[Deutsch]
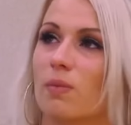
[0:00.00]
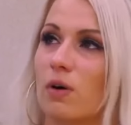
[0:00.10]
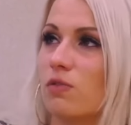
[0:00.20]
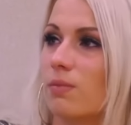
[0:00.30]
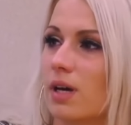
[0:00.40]
oben
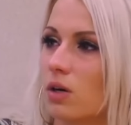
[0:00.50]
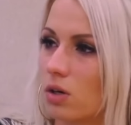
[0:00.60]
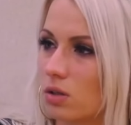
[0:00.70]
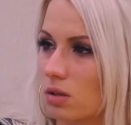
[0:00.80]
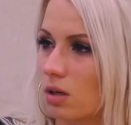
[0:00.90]
auf dem
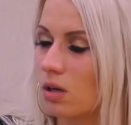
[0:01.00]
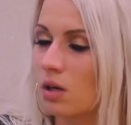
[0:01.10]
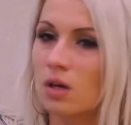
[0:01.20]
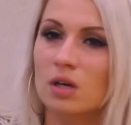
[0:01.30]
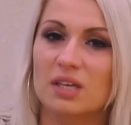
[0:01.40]
Balkon, ne?
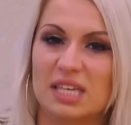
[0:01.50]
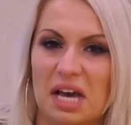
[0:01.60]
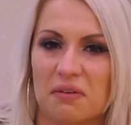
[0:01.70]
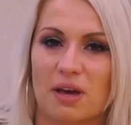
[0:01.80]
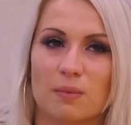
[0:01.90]

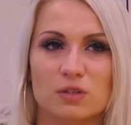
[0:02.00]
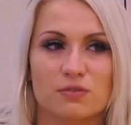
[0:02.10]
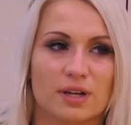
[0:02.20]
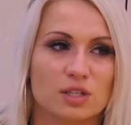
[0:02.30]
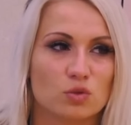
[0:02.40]
Ja, wir haben die
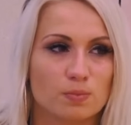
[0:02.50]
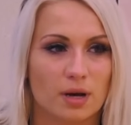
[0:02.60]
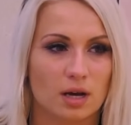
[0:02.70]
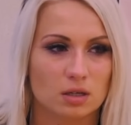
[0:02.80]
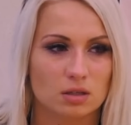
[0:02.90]
falschen
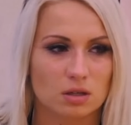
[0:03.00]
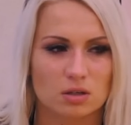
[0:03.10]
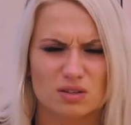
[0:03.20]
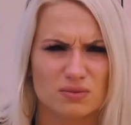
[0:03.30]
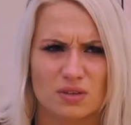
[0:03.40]

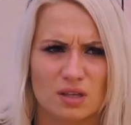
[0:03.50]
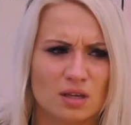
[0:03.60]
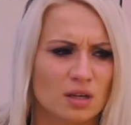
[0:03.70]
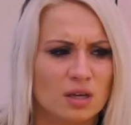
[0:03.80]
Partner irgendwie.